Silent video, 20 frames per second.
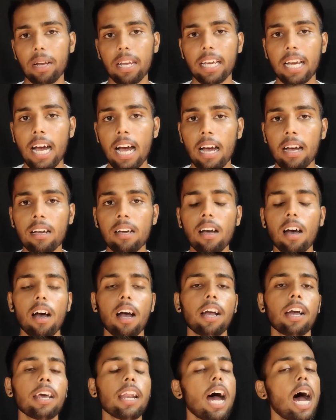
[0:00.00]
मिलेगा
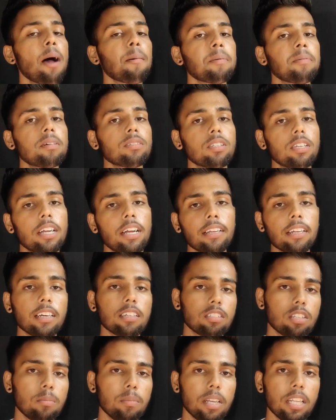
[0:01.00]
अगर आपके पास एयरटेल
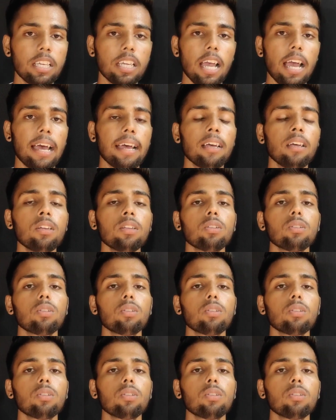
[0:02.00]
का सिम नहीं है